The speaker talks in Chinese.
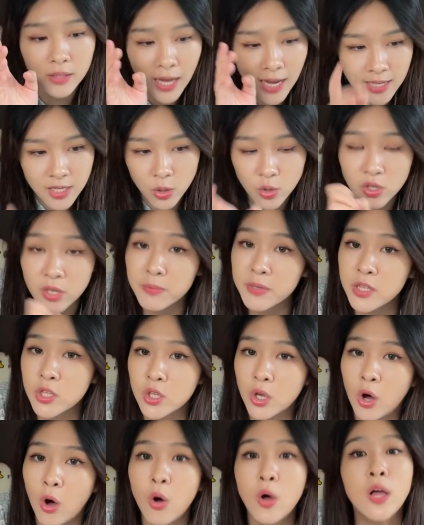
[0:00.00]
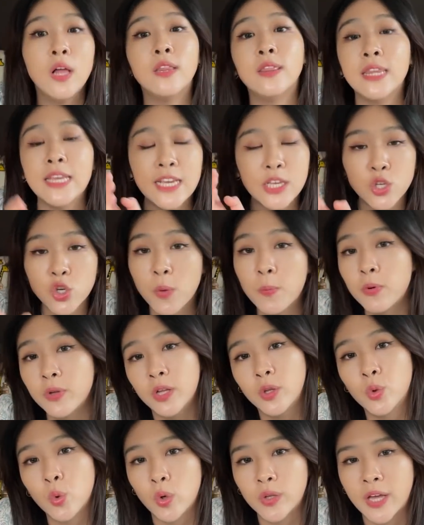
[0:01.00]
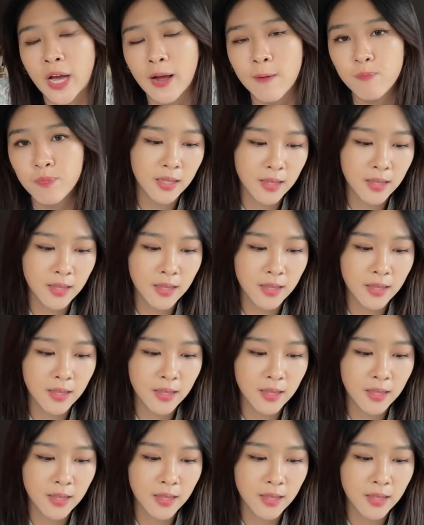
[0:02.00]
开始有生命之后你就不能堕胎。